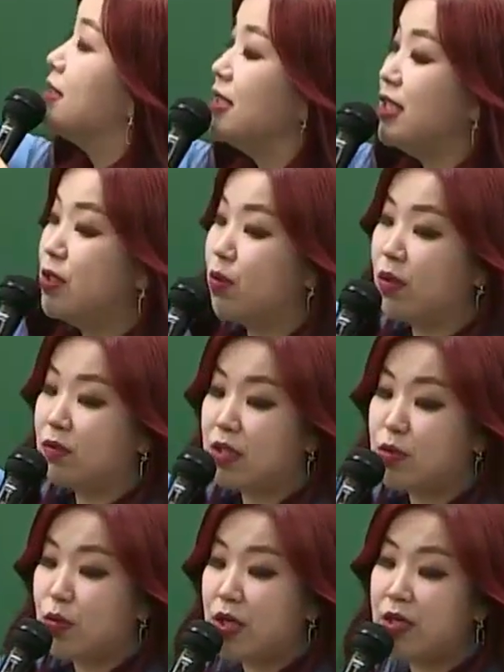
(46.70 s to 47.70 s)
의존
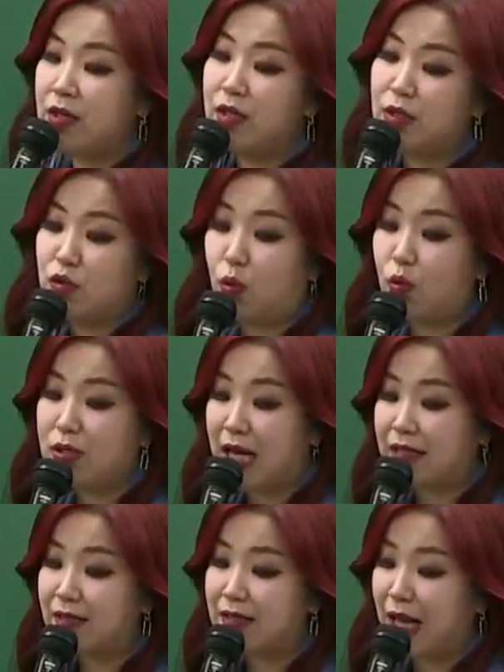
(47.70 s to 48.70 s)
형태소인
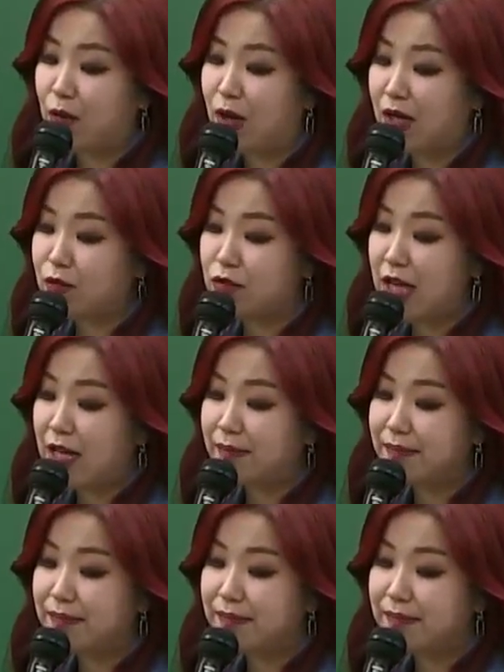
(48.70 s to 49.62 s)
조사는 따로 알아두자.